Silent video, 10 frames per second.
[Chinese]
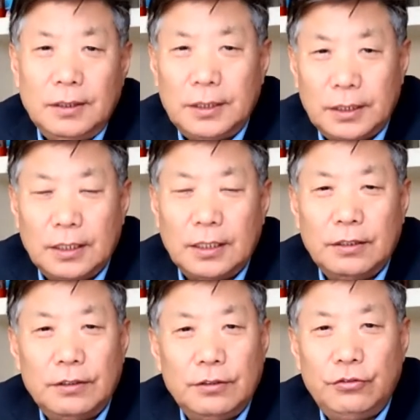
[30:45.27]
这
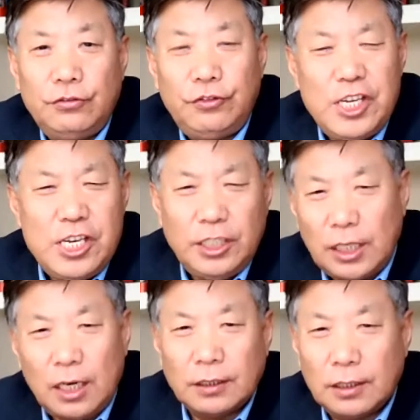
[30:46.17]
个非
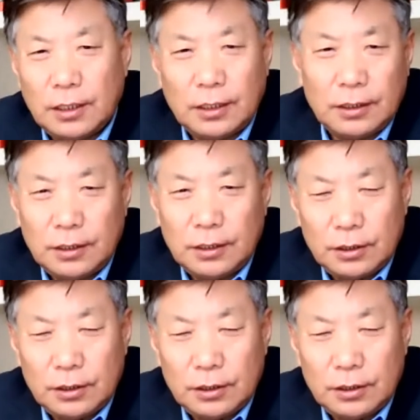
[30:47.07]
常的